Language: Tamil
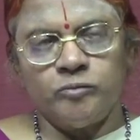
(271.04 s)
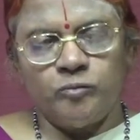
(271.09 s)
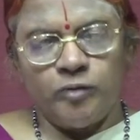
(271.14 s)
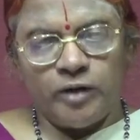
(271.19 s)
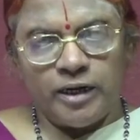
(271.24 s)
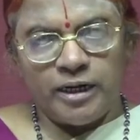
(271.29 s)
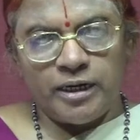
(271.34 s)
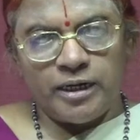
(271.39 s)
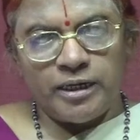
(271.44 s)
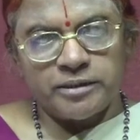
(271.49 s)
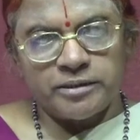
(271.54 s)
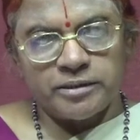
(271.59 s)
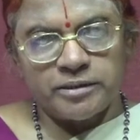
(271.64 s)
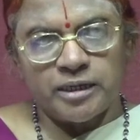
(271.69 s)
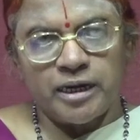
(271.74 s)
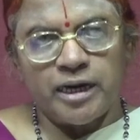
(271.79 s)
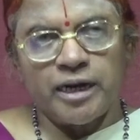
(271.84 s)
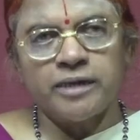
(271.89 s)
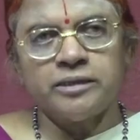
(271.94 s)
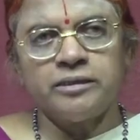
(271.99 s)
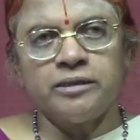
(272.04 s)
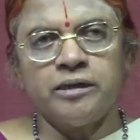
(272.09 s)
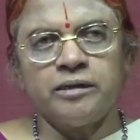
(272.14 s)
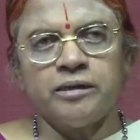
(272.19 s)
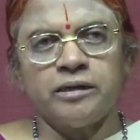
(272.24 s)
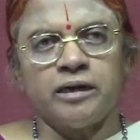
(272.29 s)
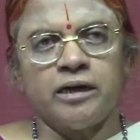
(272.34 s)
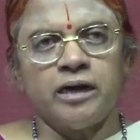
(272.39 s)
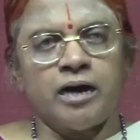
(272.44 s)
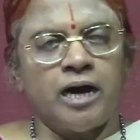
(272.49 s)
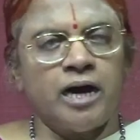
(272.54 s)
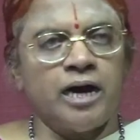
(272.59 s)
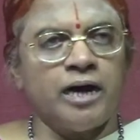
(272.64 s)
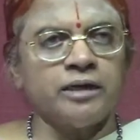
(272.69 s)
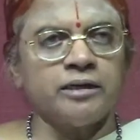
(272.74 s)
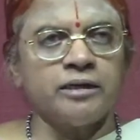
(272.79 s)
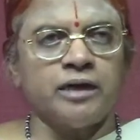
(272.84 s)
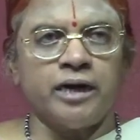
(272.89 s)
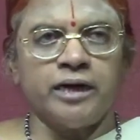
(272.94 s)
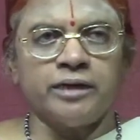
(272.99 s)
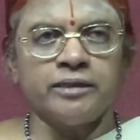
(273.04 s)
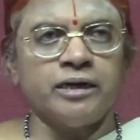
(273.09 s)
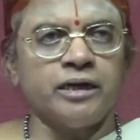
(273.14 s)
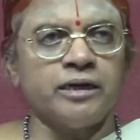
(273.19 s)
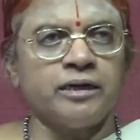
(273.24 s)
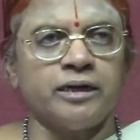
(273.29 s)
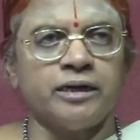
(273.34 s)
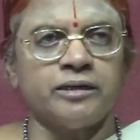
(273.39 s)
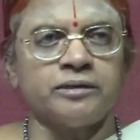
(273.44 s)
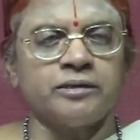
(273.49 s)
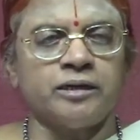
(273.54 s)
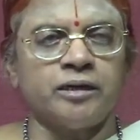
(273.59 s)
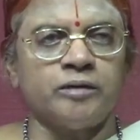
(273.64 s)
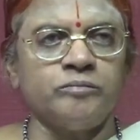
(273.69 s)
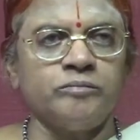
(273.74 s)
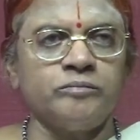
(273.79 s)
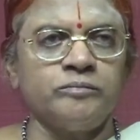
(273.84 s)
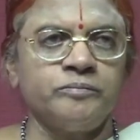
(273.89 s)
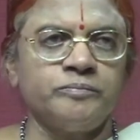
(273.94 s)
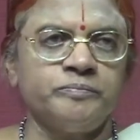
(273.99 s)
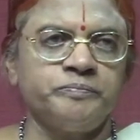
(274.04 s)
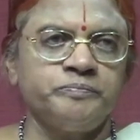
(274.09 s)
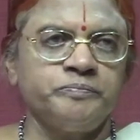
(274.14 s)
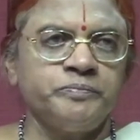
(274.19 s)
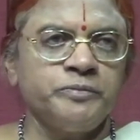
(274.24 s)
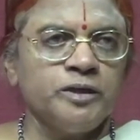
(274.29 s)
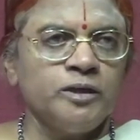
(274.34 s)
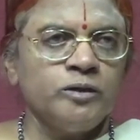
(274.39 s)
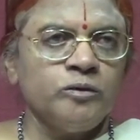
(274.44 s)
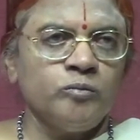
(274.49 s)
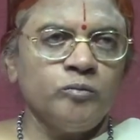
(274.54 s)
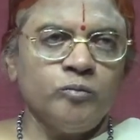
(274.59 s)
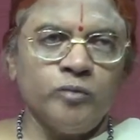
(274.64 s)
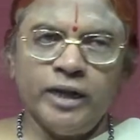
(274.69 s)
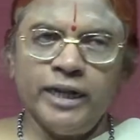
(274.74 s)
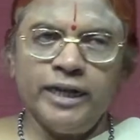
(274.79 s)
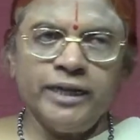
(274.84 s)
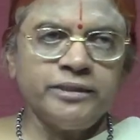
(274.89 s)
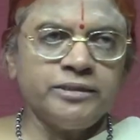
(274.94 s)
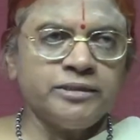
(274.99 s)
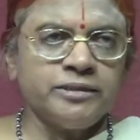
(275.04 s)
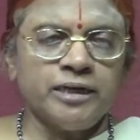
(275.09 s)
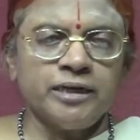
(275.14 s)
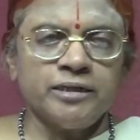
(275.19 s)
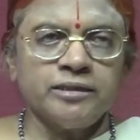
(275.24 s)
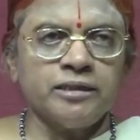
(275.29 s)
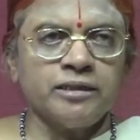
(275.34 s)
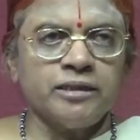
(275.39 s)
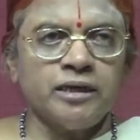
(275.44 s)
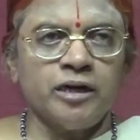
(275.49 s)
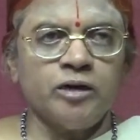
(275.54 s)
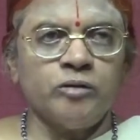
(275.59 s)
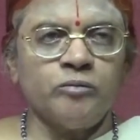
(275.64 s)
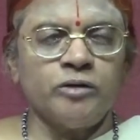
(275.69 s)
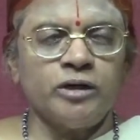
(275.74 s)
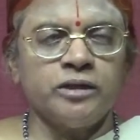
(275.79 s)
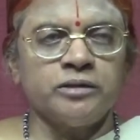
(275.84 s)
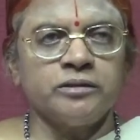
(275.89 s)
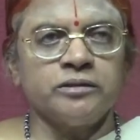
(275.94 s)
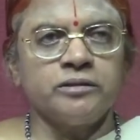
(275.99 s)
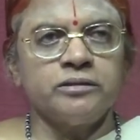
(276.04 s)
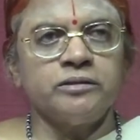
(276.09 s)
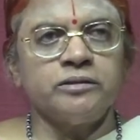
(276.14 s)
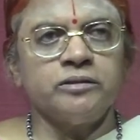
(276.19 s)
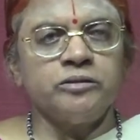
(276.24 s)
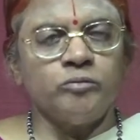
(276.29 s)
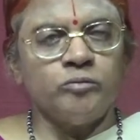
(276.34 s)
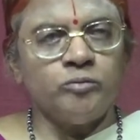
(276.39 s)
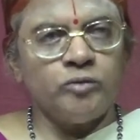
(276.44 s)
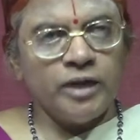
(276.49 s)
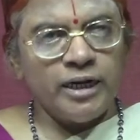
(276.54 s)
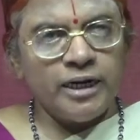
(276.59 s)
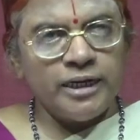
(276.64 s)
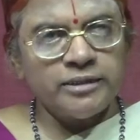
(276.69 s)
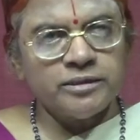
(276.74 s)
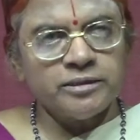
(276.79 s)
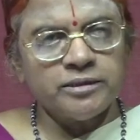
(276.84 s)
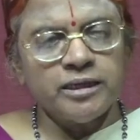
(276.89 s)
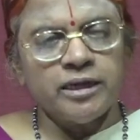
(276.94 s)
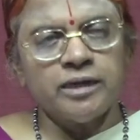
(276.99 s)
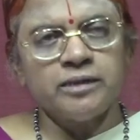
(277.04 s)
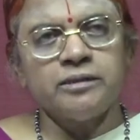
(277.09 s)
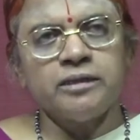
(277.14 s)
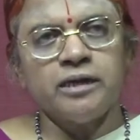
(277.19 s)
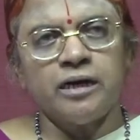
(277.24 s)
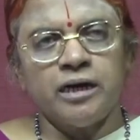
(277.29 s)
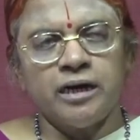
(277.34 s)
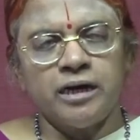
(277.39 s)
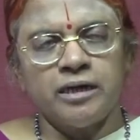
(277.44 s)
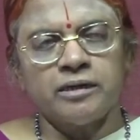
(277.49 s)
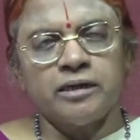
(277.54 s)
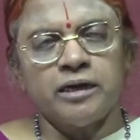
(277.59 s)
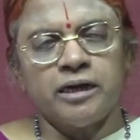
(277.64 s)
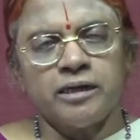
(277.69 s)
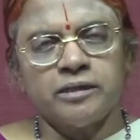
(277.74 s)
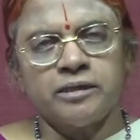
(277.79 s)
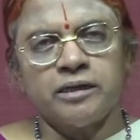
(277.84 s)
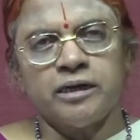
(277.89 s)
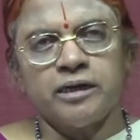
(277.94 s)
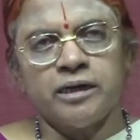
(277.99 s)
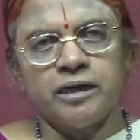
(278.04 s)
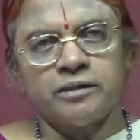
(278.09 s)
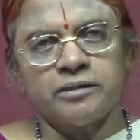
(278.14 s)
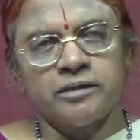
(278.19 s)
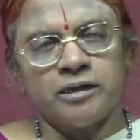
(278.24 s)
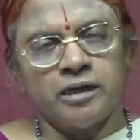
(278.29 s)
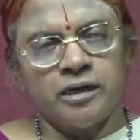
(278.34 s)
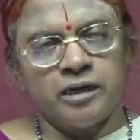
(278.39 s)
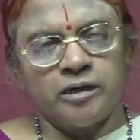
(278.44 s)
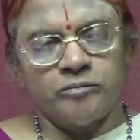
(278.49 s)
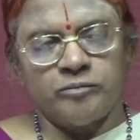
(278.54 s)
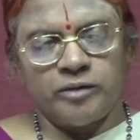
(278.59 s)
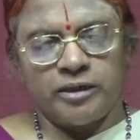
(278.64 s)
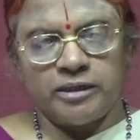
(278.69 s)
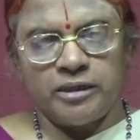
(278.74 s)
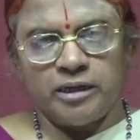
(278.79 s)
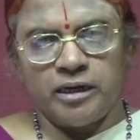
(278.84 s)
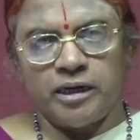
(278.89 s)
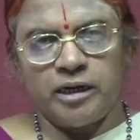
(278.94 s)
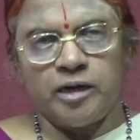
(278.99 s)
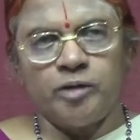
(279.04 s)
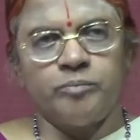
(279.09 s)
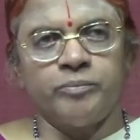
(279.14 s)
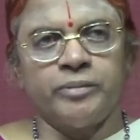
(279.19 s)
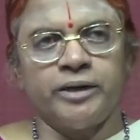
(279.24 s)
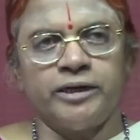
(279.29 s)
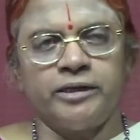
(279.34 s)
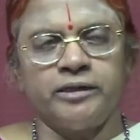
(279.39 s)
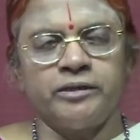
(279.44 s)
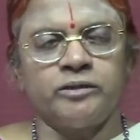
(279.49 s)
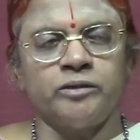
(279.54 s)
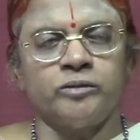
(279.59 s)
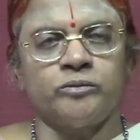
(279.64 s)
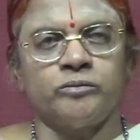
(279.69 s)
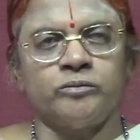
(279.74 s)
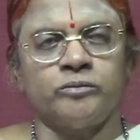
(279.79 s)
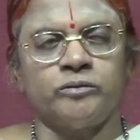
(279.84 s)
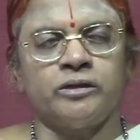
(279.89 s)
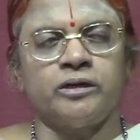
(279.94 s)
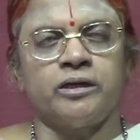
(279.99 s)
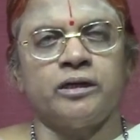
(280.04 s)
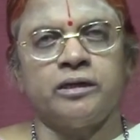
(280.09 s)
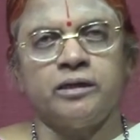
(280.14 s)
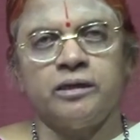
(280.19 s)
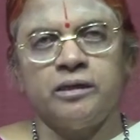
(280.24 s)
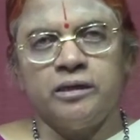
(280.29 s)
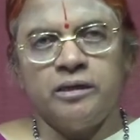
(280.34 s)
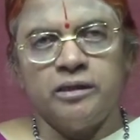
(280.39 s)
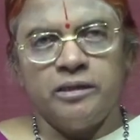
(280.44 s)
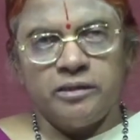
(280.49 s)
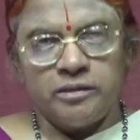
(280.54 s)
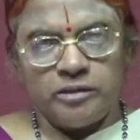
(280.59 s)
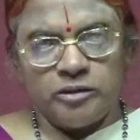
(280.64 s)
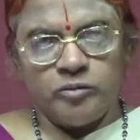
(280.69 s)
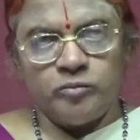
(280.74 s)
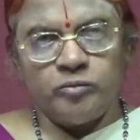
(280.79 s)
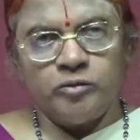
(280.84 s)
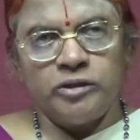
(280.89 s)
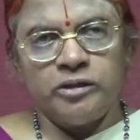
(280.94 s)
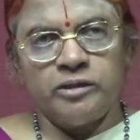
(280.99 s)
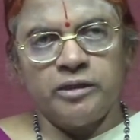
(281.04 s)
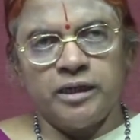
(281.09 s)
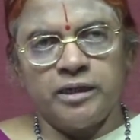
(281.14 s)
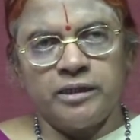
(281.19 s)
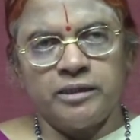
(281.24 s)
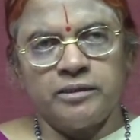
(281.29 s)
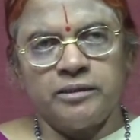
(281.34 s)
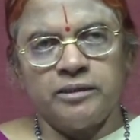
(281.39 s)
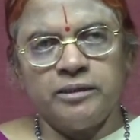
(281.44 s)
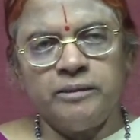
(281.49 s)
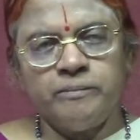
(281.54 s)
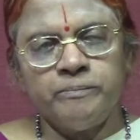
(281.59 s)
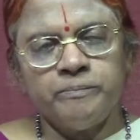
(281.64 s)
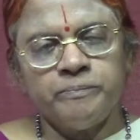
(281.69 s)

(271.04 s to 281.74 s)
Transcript: உடலை சார்ந்த ஆறு ஆதார ஆற்றலும் உடலை சார்ந்ததாக உள்ளது இந்த உடலை சார்ந்த ஆறு ஆதார ஆற்றல்கள் வழியாக பயணிக்கக்கூடிய இந்த உயிரானது